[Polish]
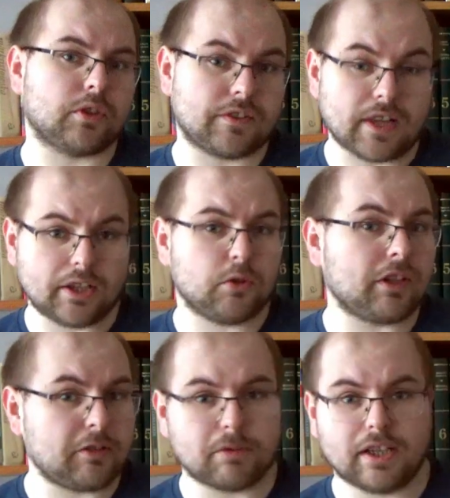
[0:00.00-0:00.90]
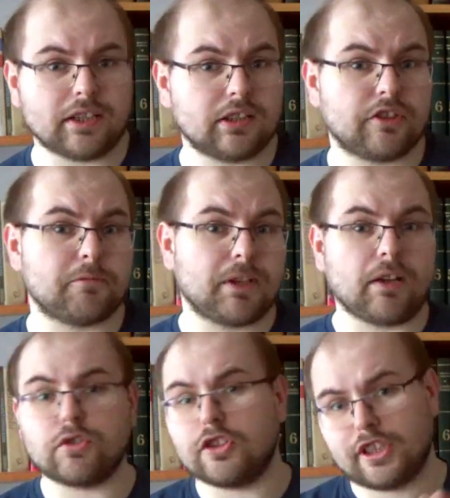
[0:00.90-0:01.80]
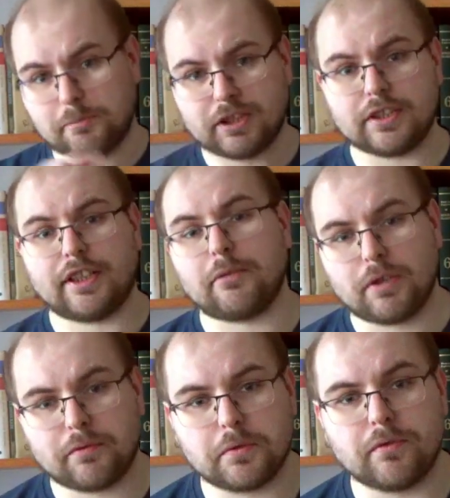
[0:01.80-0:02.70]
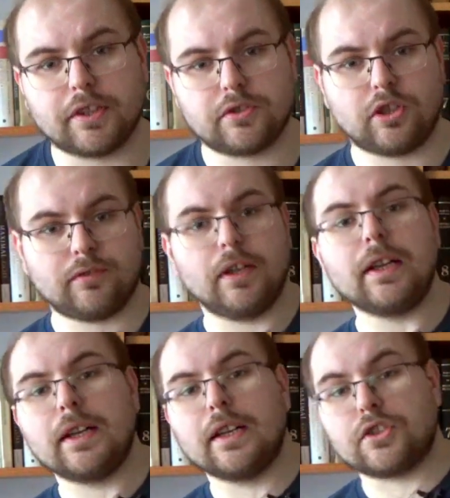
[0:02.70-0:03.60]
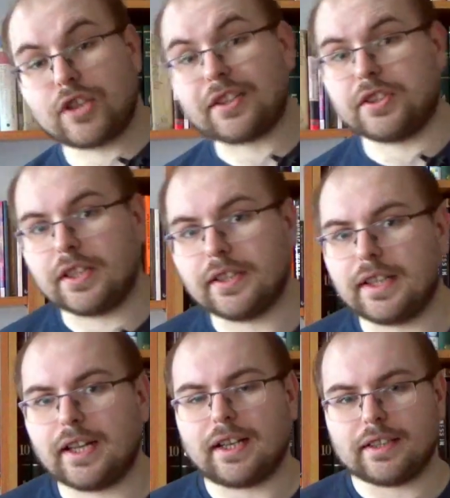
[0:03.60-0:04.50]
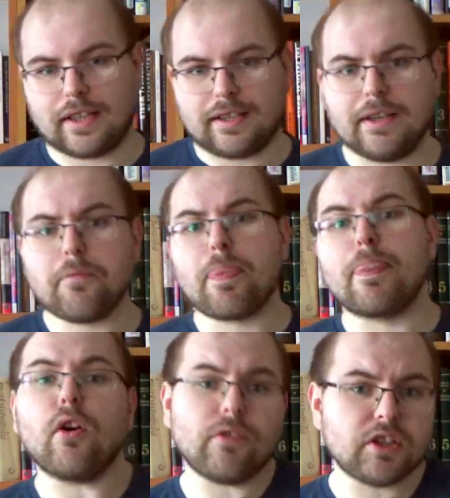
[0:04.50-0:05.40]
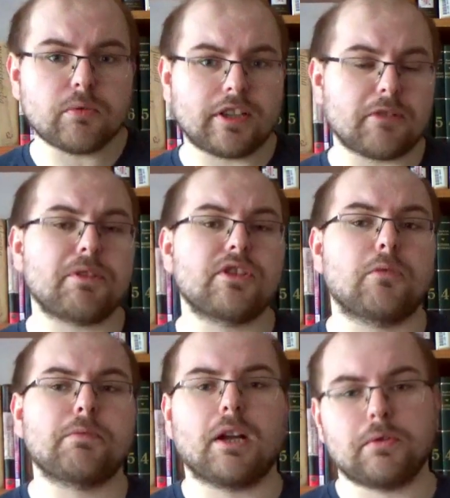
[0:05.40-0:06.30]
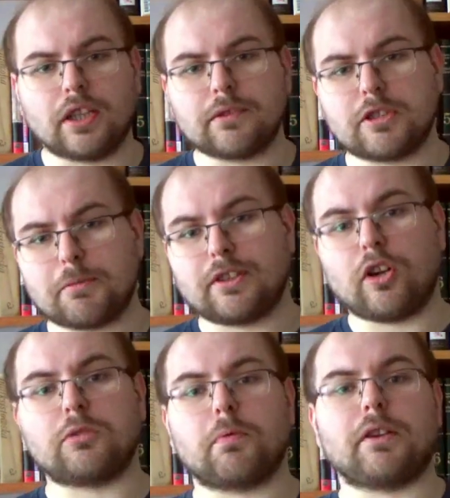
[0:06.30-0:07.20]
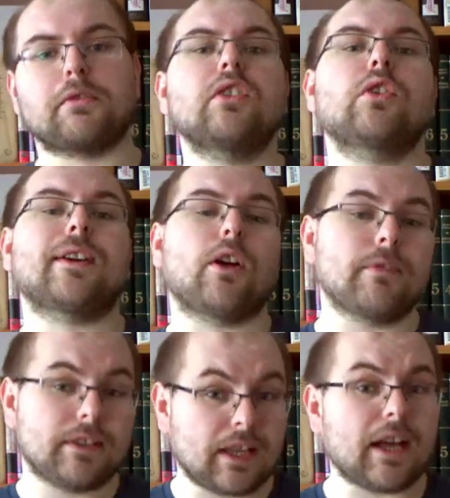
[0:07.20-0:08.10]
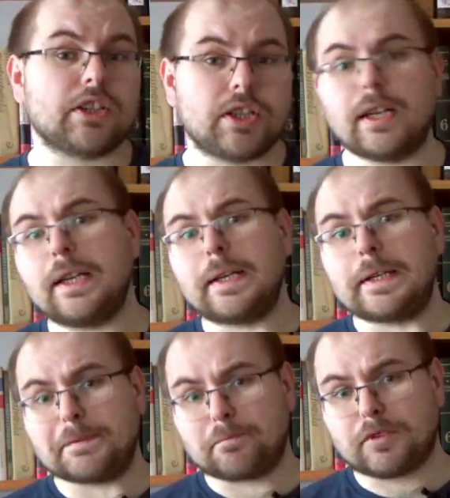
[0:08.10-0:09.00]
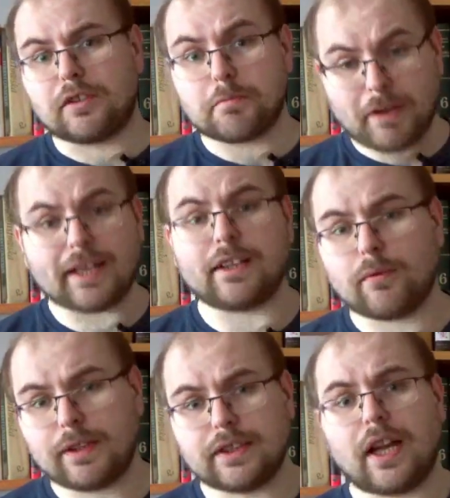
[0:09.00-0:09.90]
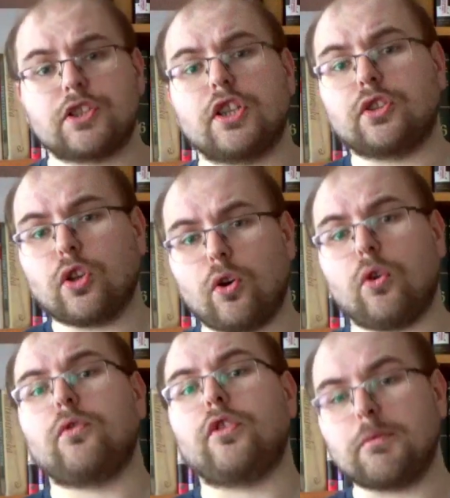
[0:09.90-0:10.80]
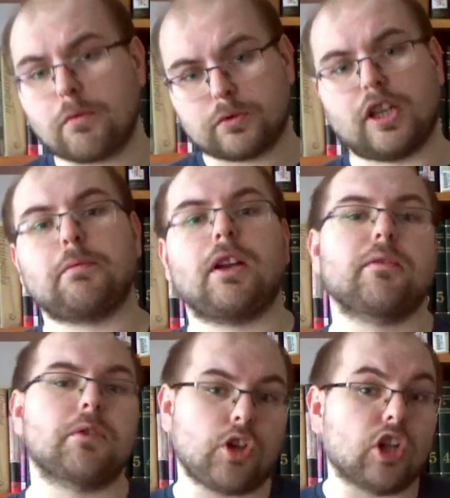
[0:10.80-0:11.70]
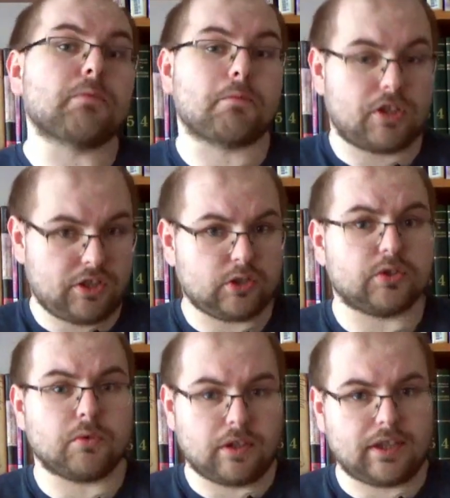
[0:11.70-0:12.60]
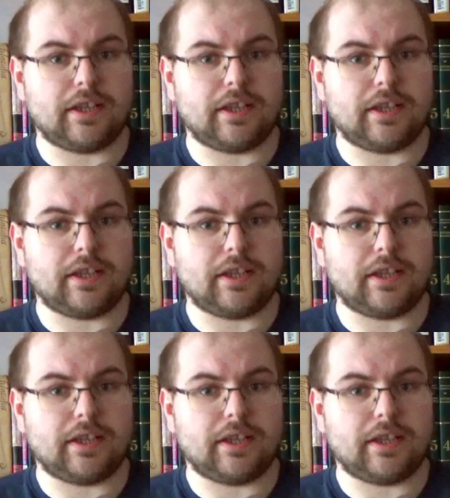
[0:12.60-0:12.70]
stary QA polega na tym, że zbieram wszystkie pytania, jakie pojawiły się w określonym czasie na kanale. Nowy QA będzie opierał się na tym, że będę odpowiadał tylko na komentarze, wybrane komentarze do filmów, które pojawiły się od poprzedniego QA.